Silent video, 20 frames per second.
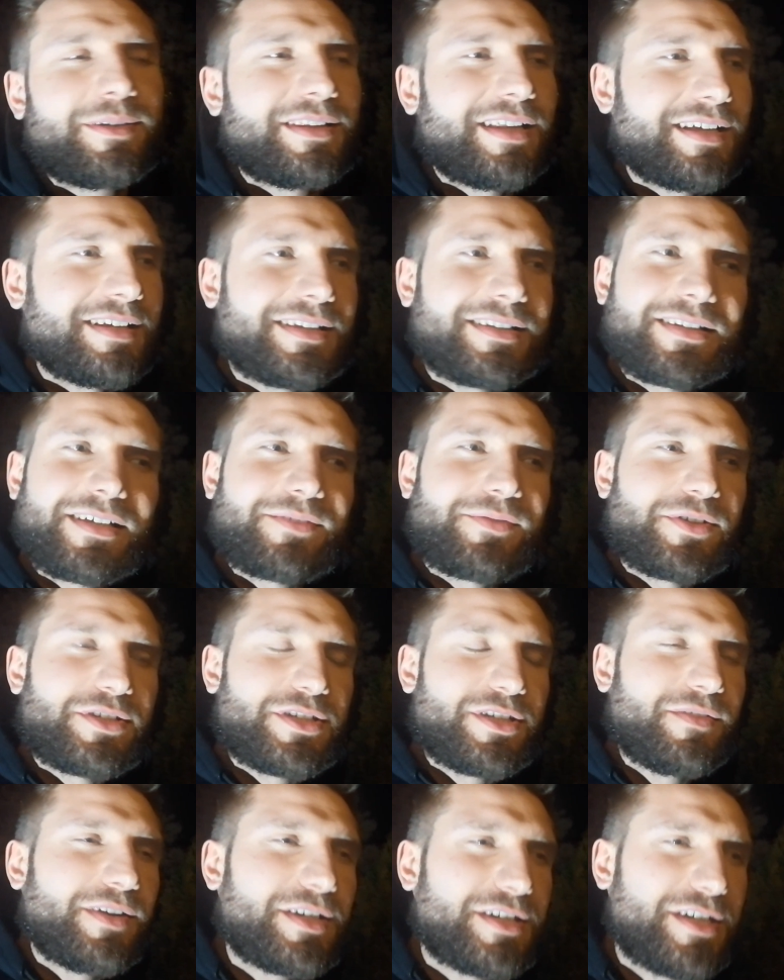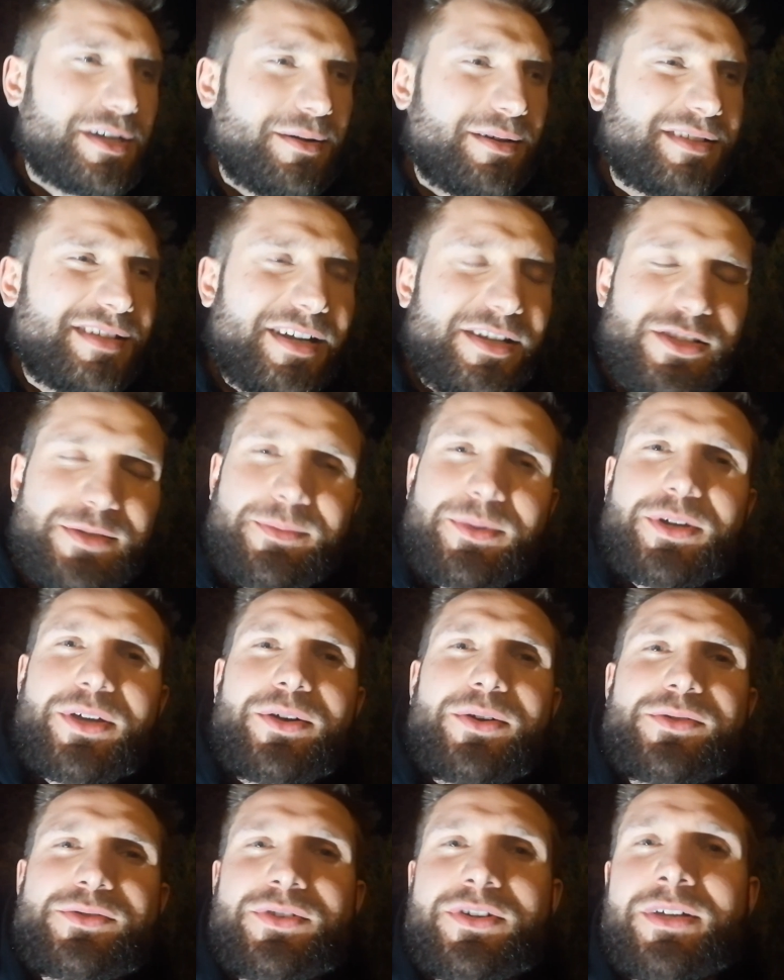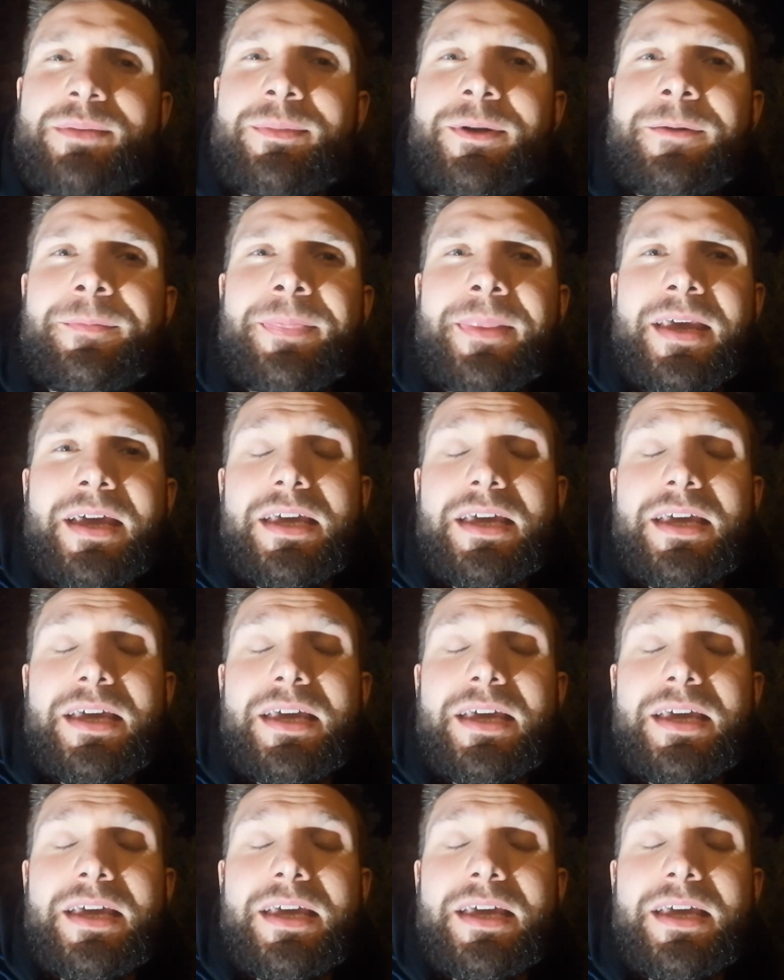Betania tak właściwie leżała zaraz obok Jerozolimy.